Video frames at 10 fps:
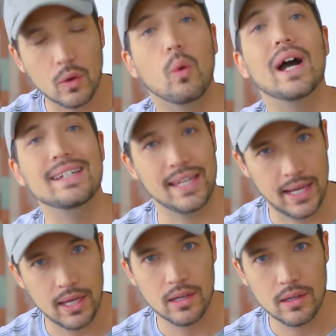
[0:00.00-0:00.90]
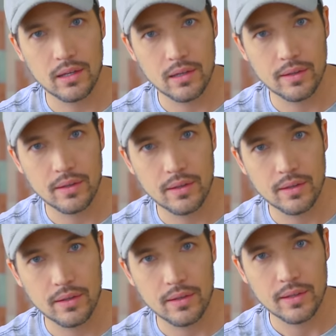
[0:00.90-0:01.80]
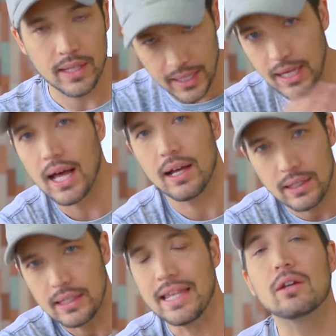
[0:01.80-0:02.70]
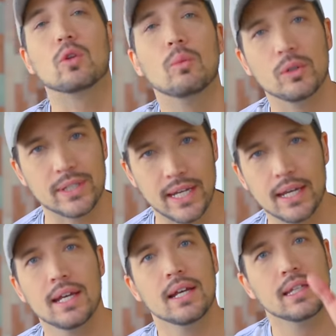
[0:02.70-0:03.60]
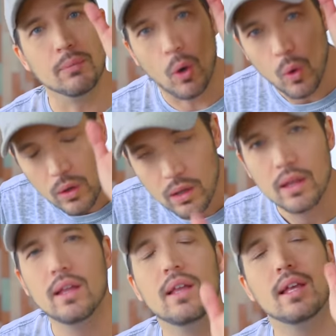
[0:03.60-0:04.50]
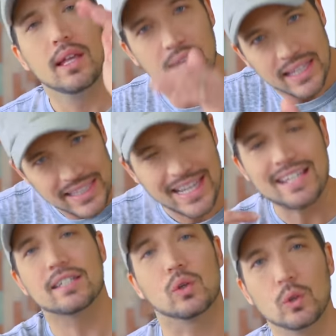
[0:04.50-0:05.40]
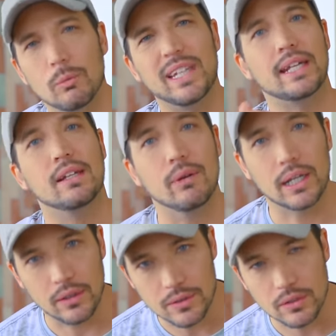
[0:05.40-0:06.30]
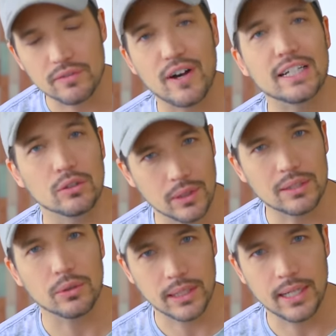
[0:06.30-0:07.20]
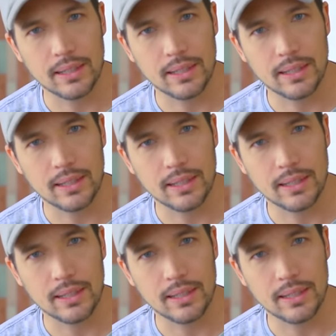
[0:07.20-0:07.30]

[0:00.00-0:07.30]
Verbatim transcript: 怖いぜ、怪我になると思うね。でも癒すこともできるわけよ、そのファイトの後